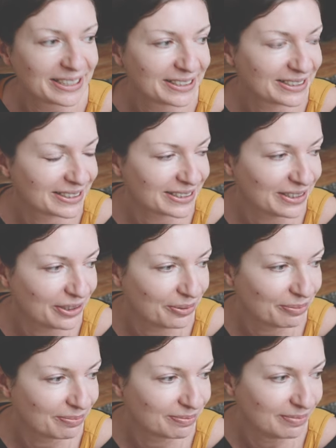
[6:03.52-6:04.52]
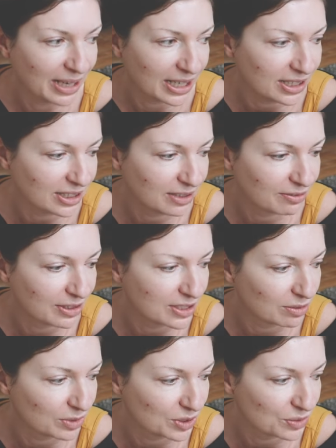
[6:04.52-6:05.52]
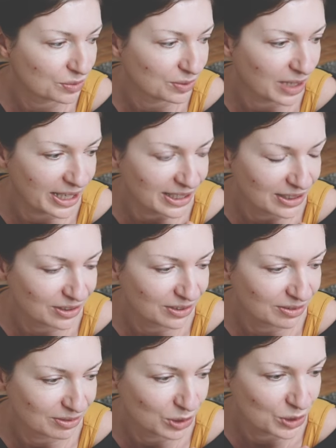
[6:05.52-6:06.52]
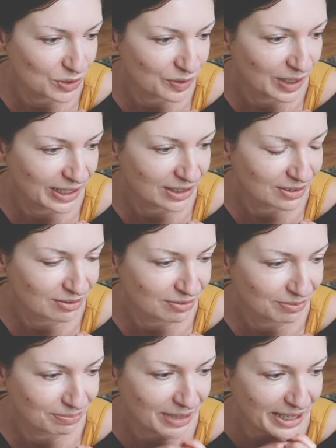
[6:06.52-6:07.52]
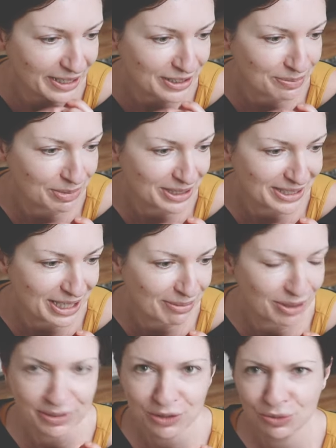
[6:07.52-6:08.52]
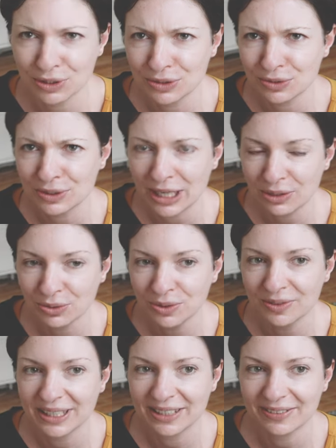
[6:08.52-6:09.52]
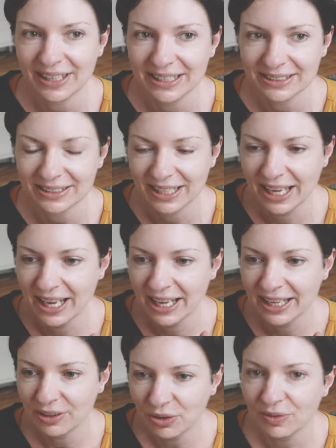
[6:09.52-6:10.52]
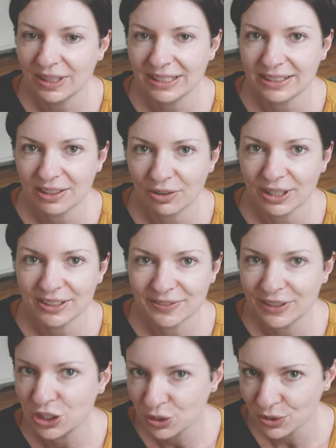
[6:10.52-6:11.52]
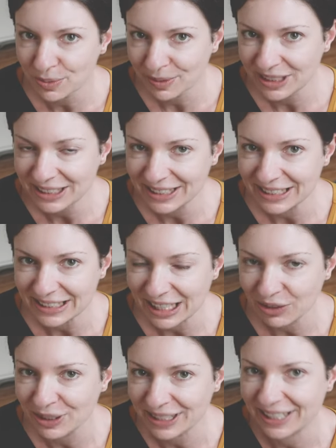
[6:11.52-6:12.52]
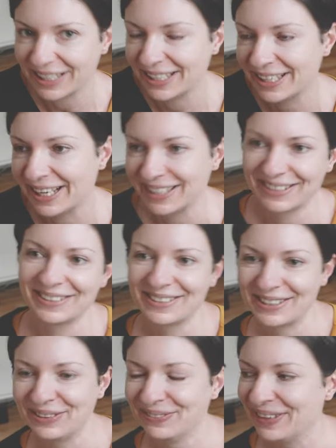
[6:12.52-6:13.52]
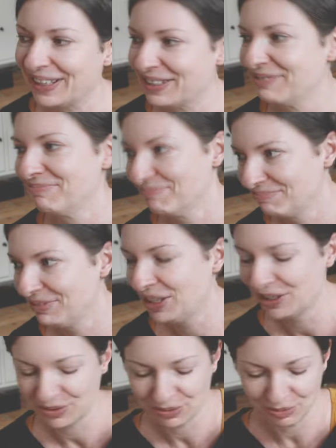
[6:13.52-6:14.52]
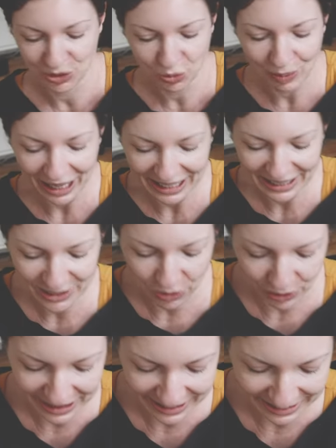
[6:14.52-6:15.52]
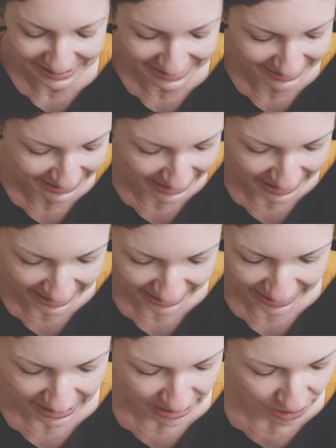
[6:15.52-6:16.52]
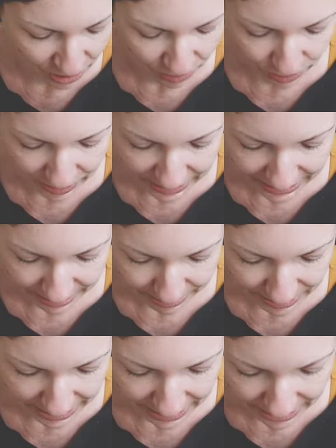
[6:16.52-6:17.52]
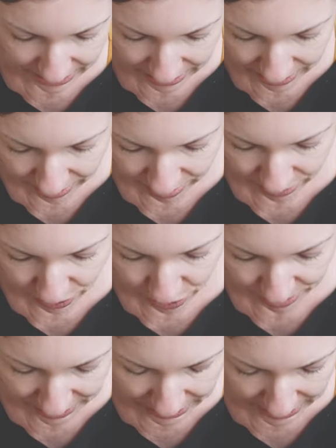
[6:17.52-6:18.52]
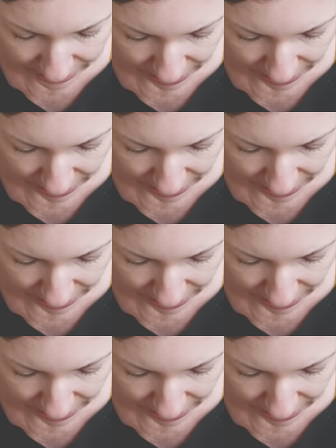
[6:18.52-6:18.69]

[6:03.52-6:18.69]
Das ähm, mache ich jedenfalls immer so. Andere können es vielleicht anders besser, aber mir tut es total gut, wenn ich weiß, irgendwann ist dann auch jetzt wieder Schluss mit dieser Sache und ich kann eine andere Sache machen. So mache ich das heute den ganzen Tag. Und ich habe eine Allergie. Wo kommt die denn